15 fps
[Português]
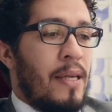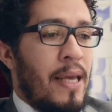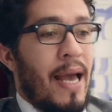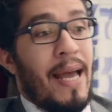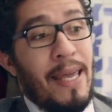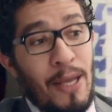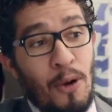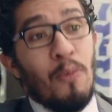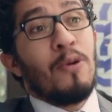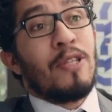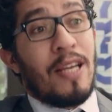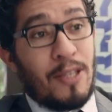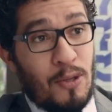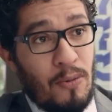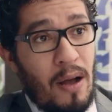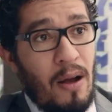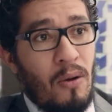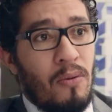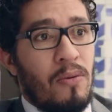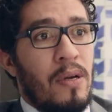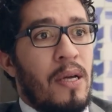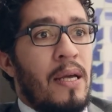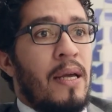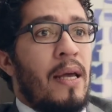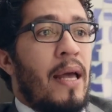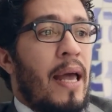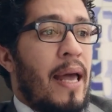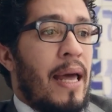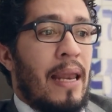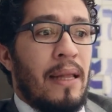e aí homossexual,
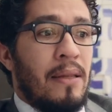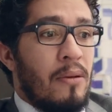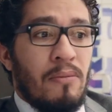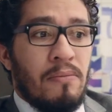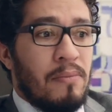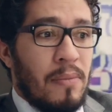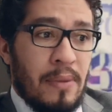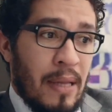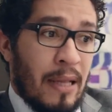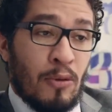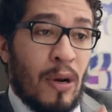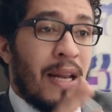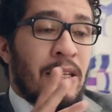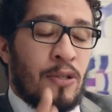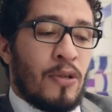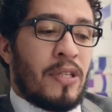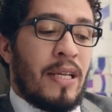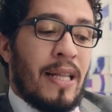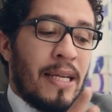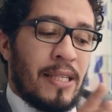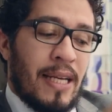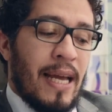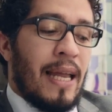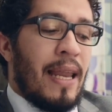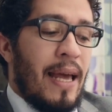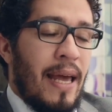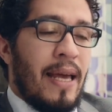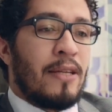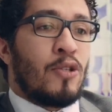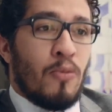ela não naturalizou se a ideia de que ela
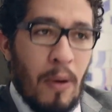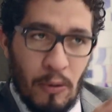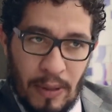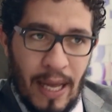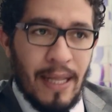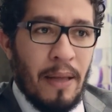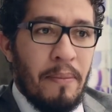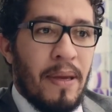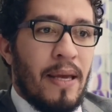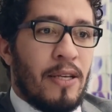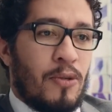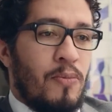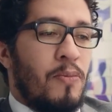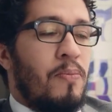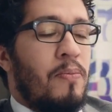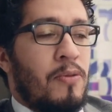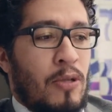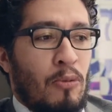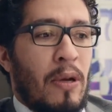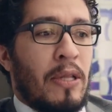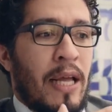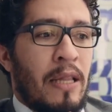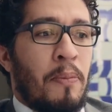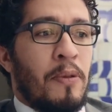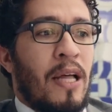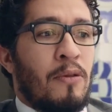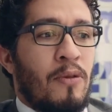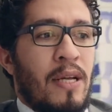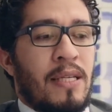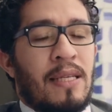é subalterna mesmo, subalterna por
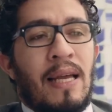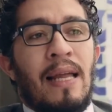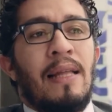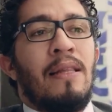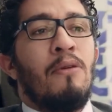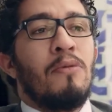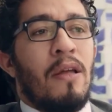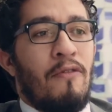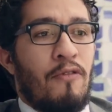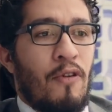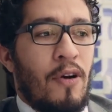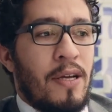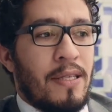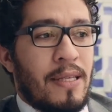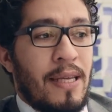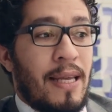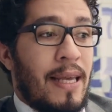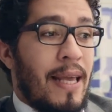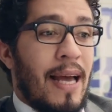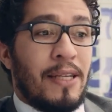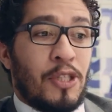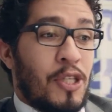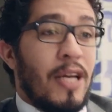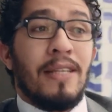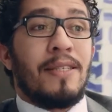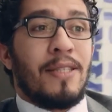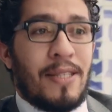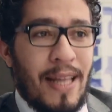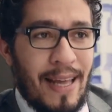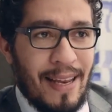natureza, que ela não tem voz e que as
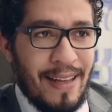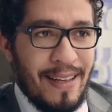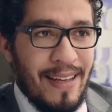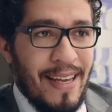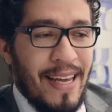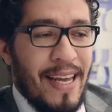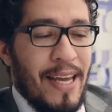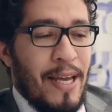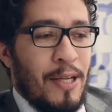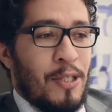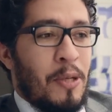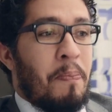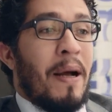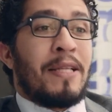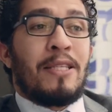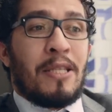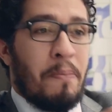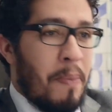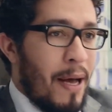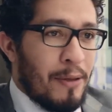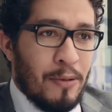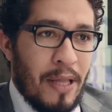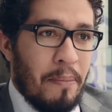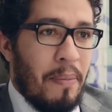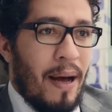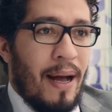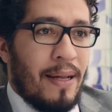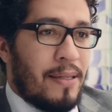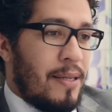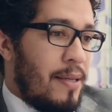chances dela de participar do
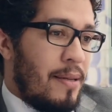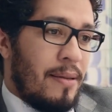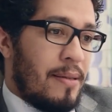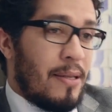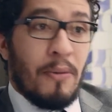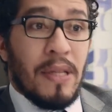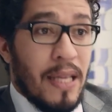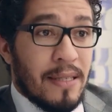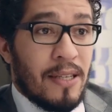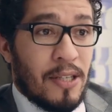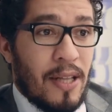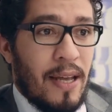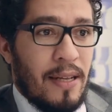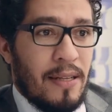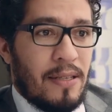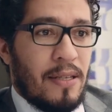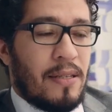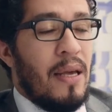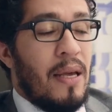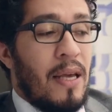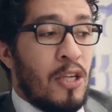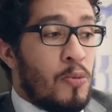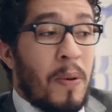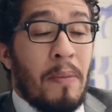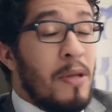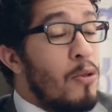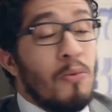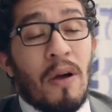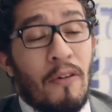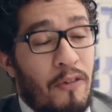debate são inexistentes. Isso para mim
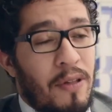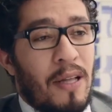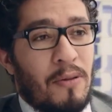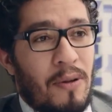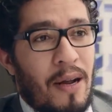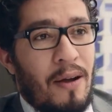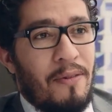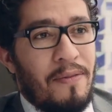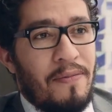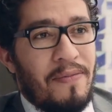nunca foi natural